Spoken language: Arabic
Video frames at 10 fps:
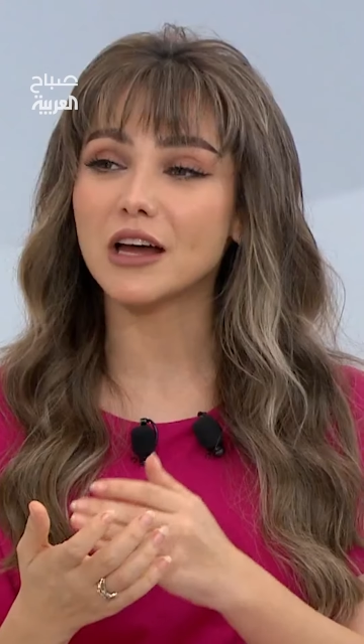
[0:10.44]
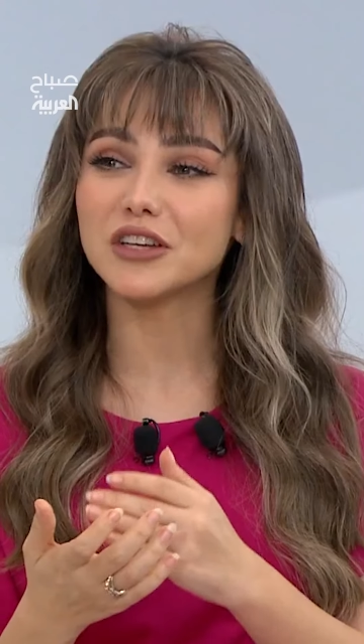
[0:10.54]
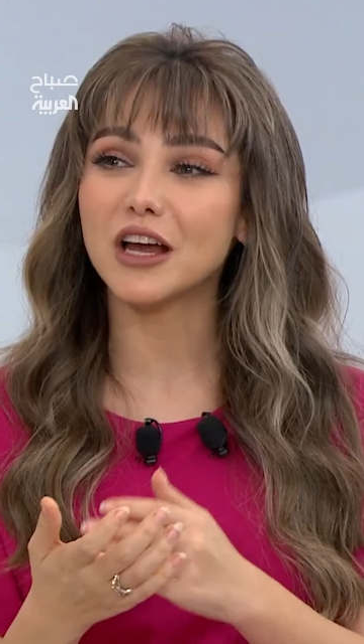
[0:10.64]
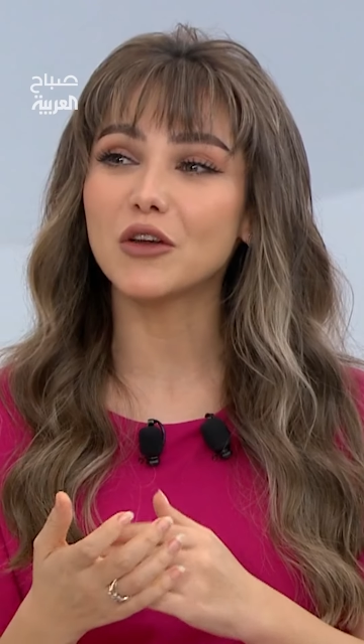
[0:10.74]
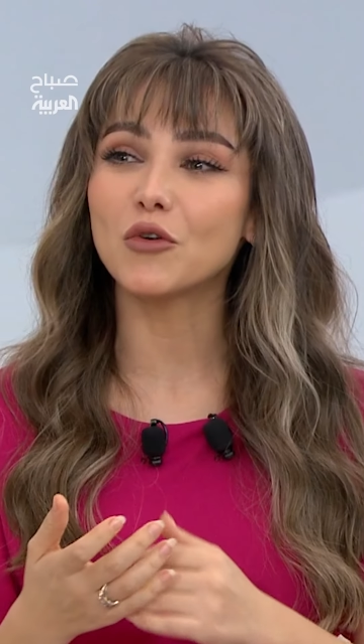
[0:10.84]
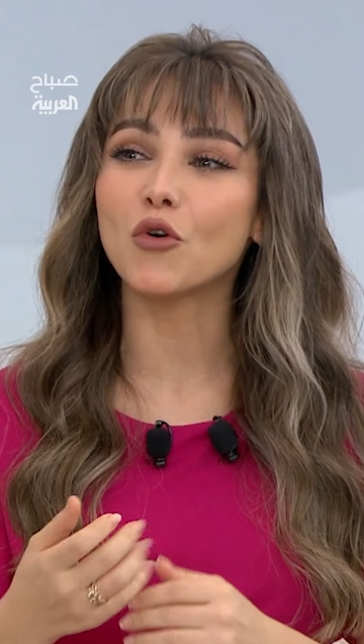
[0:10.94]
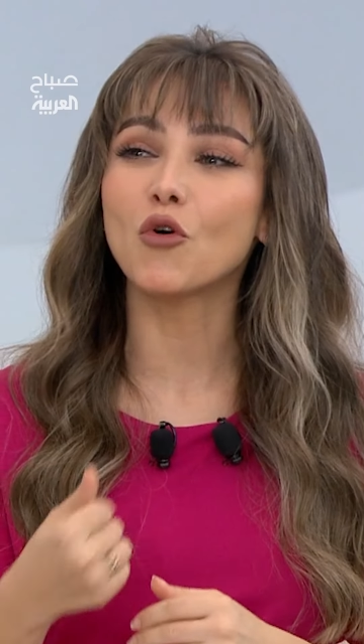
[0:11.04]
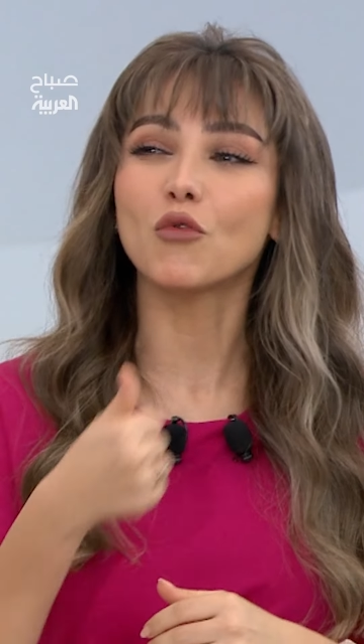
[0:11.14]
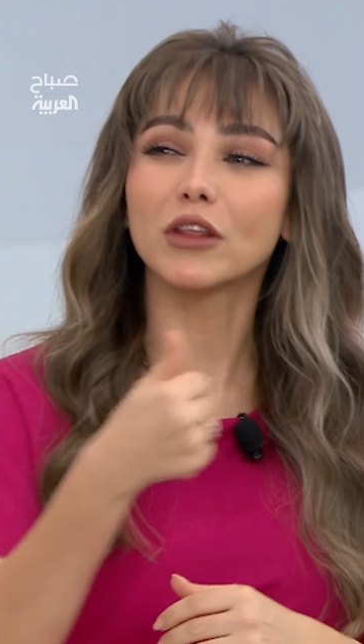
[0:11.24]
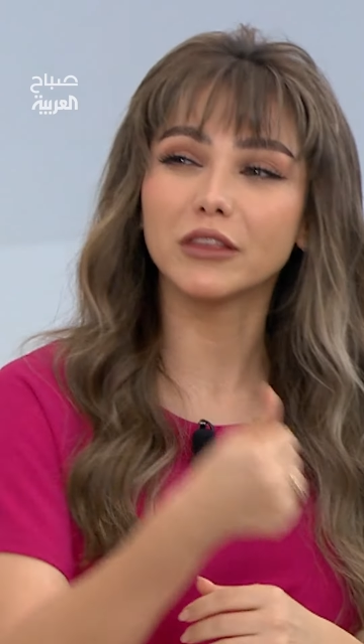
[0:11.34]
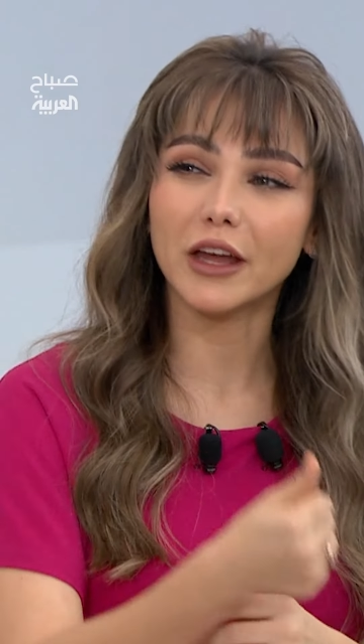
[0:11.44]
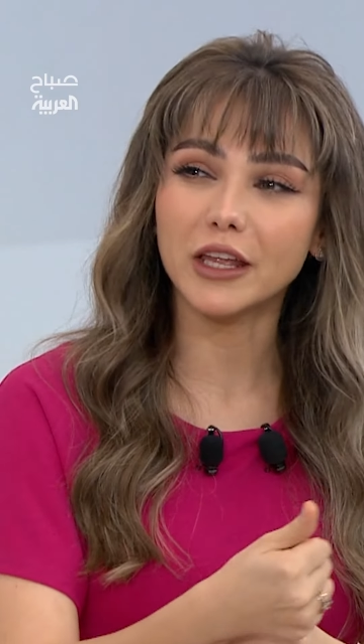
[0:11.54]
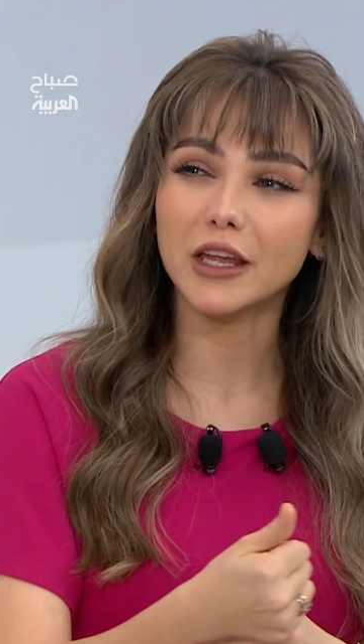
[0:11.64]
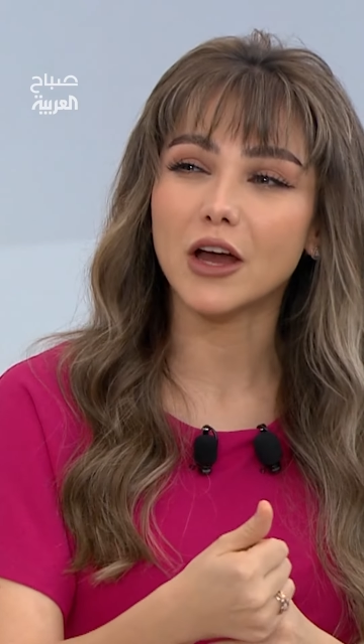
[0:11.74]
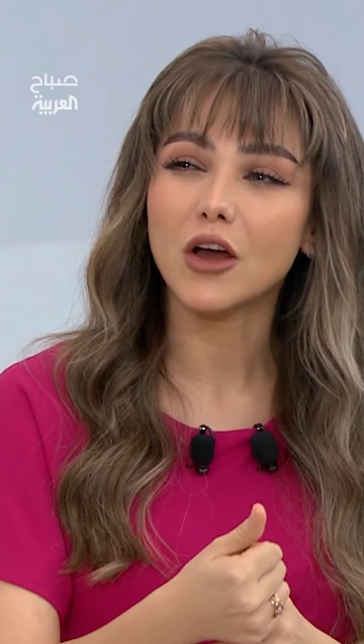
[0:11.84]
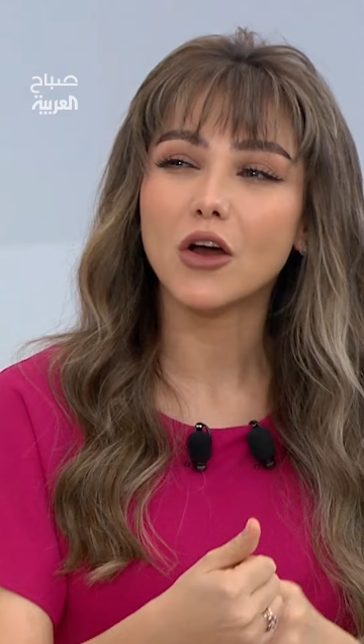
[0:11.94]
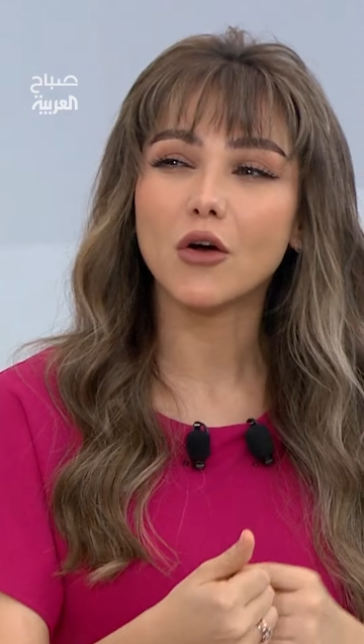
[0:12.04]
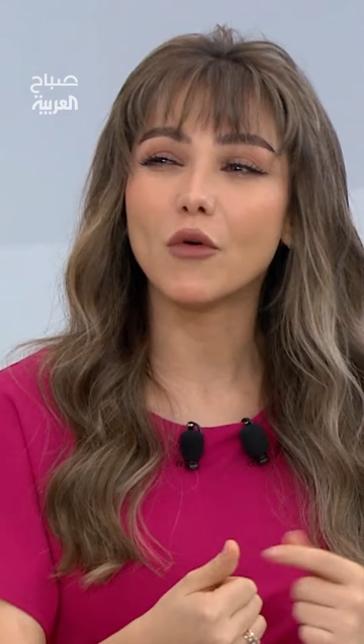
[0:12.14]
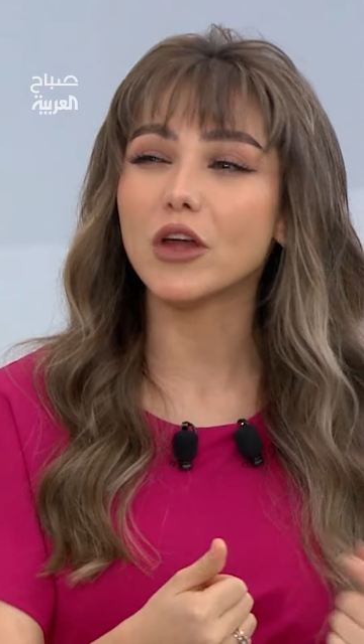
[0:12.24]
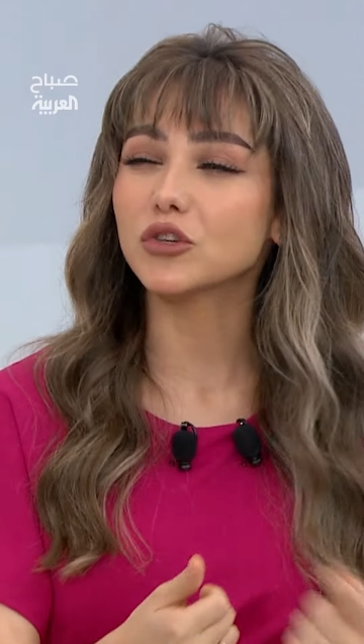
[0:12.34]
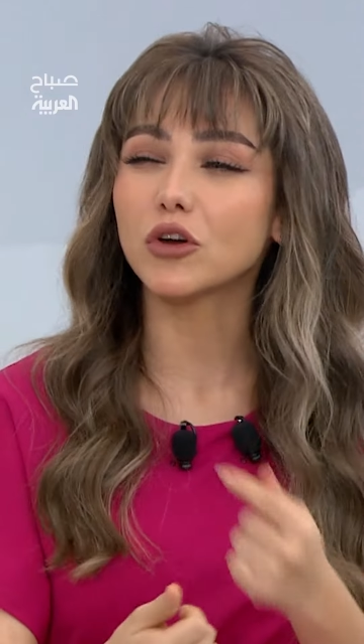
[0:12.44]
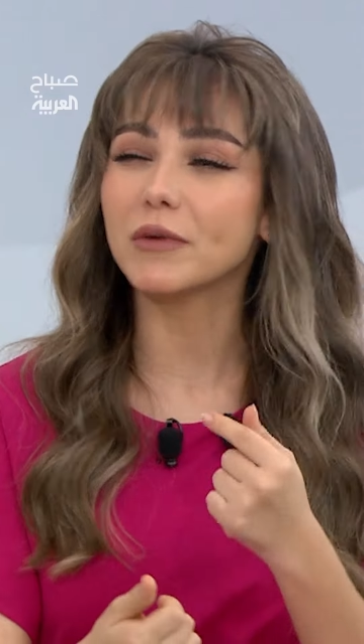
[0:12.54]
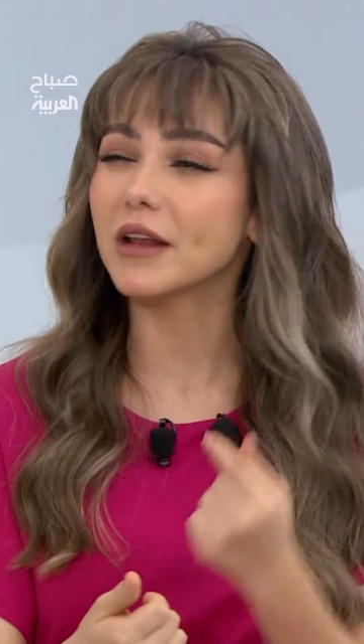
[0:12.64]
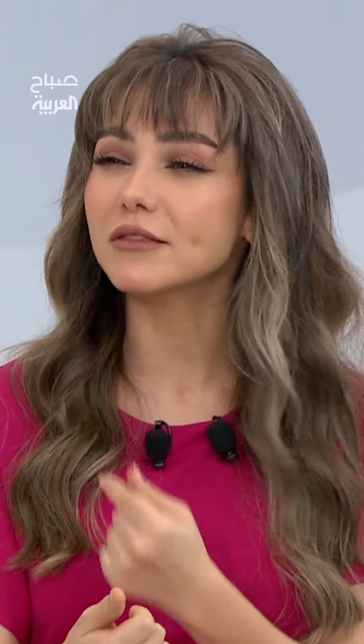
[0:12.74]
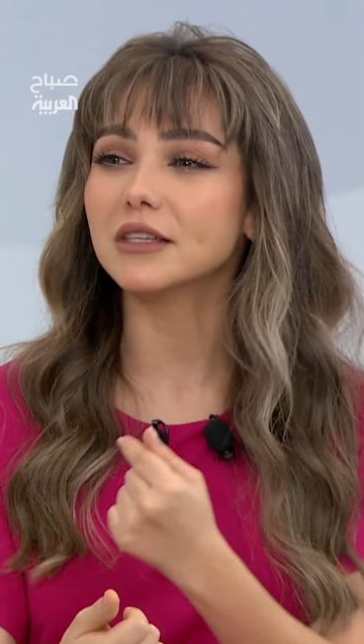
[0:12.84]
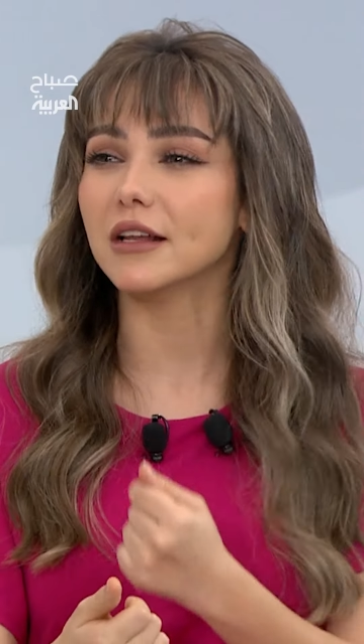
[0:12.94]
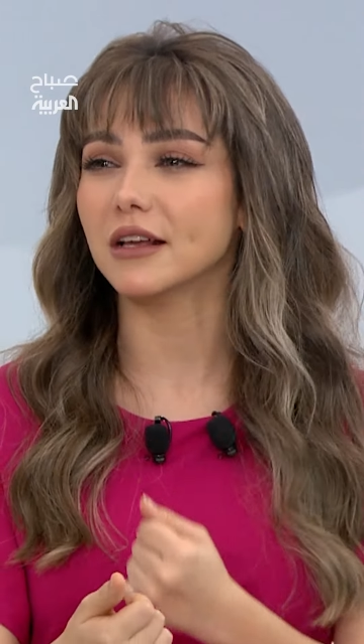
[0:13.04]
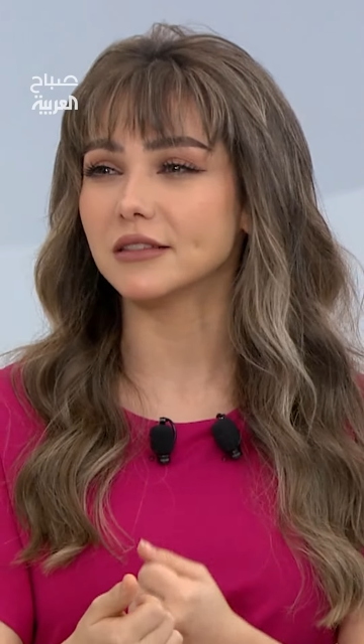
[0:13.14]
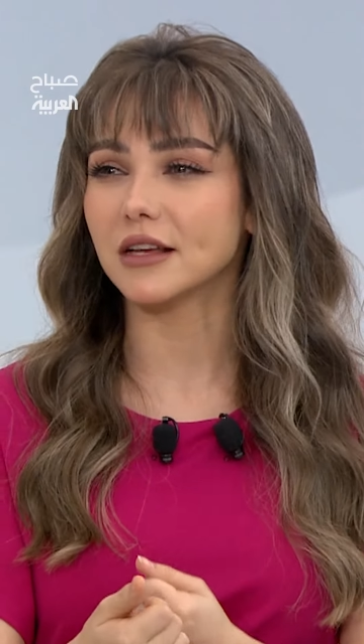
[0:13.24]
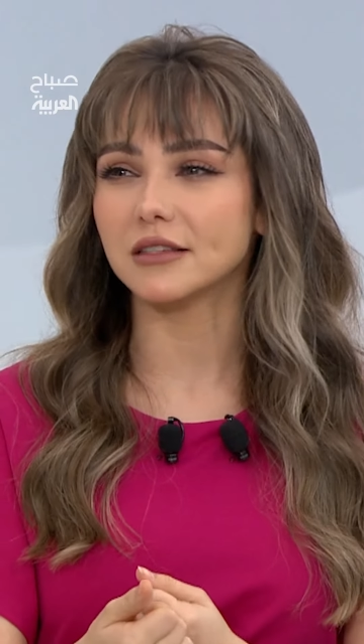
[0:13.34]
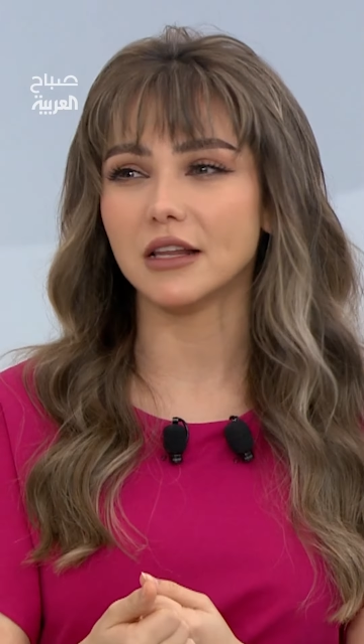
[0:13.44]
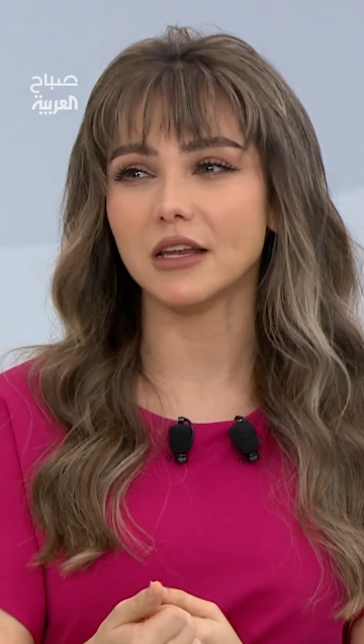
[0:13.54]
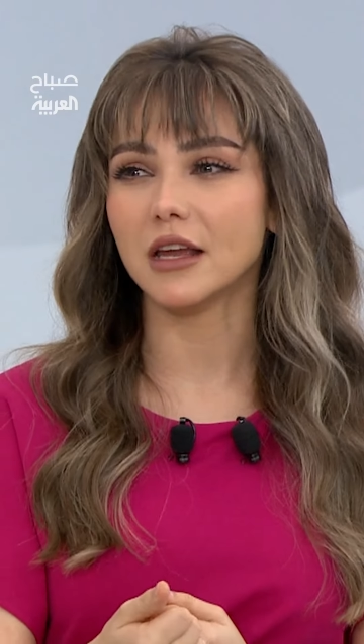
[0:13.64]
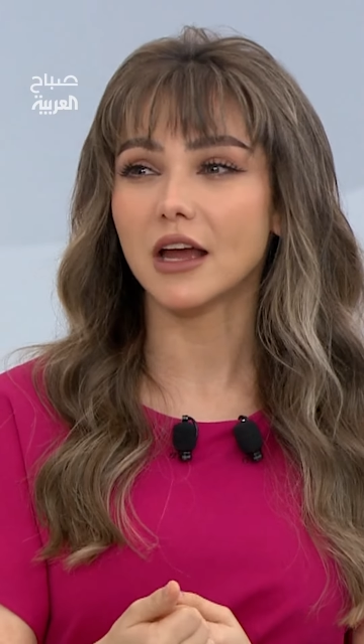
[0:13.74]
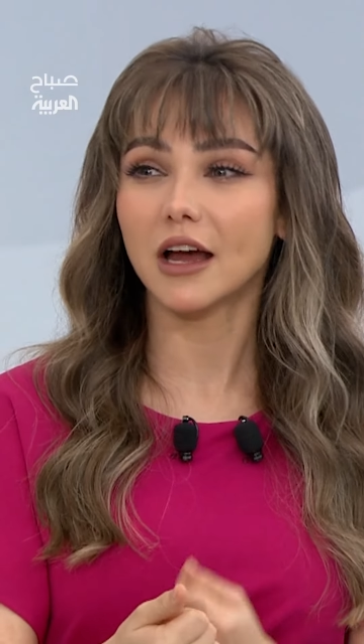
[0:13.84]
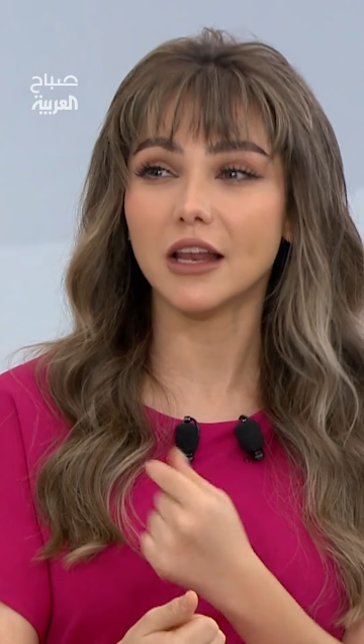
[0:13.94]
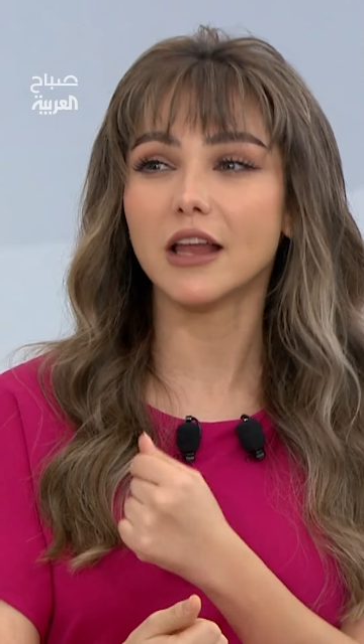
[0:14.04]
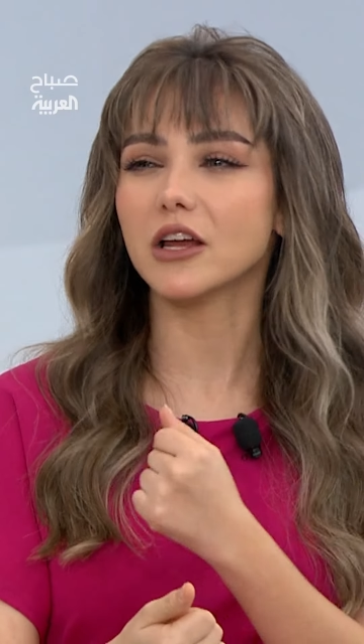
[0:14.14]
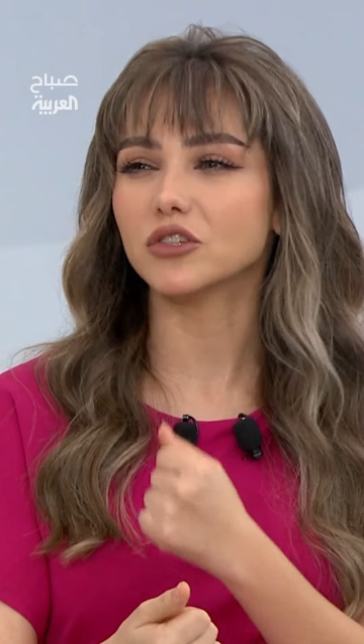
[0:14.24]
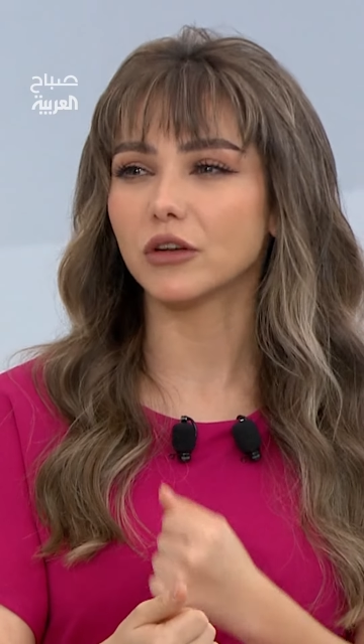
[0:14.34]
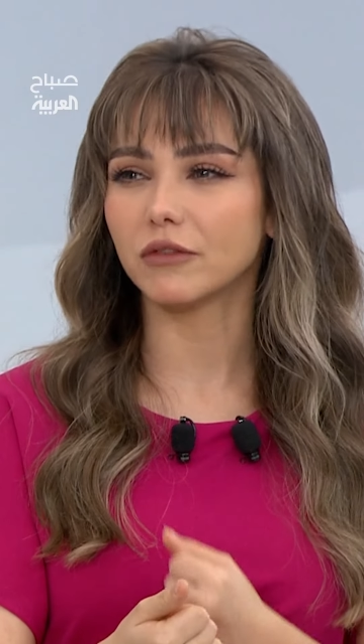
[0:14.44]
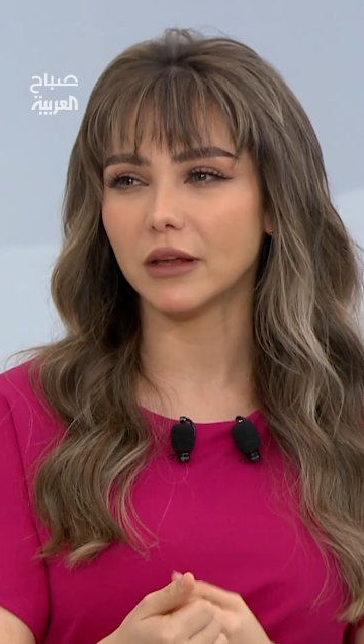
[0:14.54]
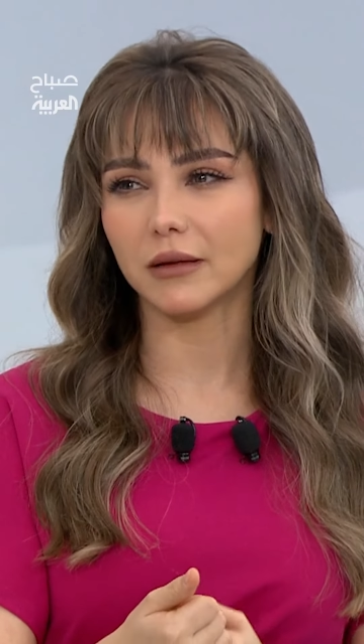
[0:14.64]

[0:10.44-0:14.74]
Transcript: أشعله هو الضحية ويشعر بنفس الإحساس اللي خلاني أشعر فيه